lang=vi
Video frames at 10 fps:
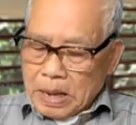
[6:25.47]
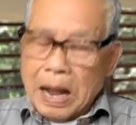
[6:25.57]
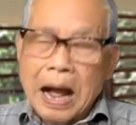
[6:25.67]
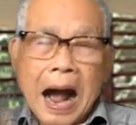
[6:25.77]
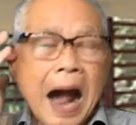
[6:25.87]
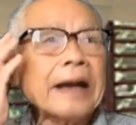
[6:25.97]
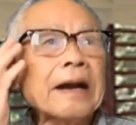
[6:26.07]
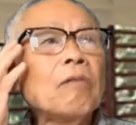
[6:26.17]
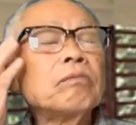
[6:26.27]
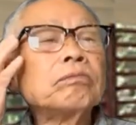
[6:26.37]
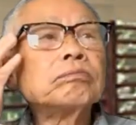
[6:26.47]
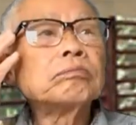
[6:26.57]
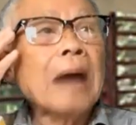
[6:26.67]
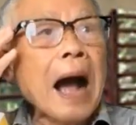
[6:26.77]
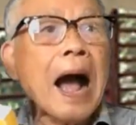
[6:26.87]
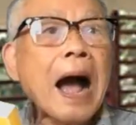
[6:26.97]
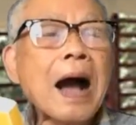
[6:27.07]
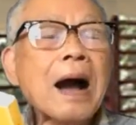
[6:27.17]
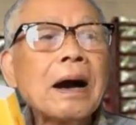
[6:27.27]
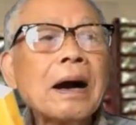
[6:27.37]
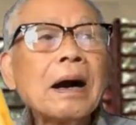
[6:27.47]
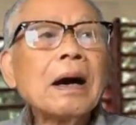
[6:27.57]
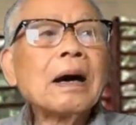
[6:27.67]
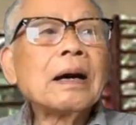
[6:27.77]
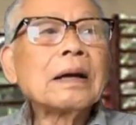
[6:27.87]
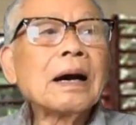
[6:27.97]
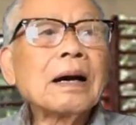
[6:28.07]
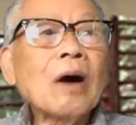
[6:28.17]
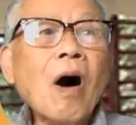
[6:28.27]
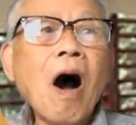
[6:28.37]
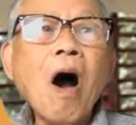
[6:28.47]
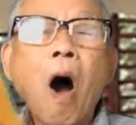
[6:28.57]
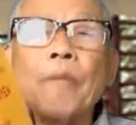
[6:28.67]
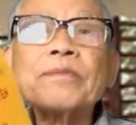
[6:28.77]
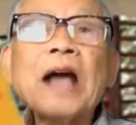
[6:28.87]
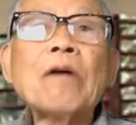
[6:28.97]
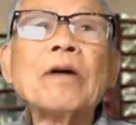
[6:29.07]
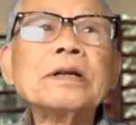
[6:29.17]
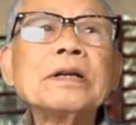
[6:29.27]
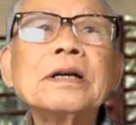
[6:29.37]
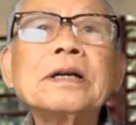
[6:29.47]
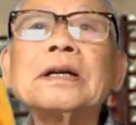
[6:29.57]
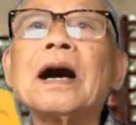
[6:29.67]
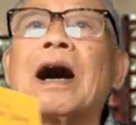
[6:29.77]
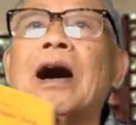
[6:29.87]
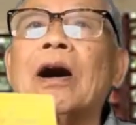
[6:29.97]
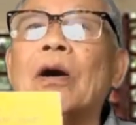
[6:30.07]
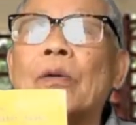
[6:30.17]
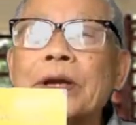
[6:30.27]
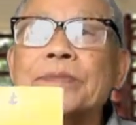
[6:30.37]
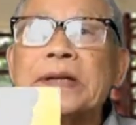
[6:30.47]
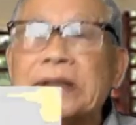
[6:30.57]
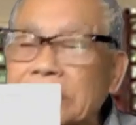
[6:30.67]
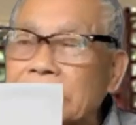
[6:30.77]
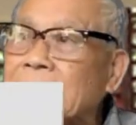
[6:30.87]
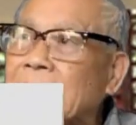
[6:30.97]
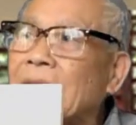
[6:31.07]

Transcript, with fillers: hai trăm không ba. Họ họp nhau ở dưới Westminster,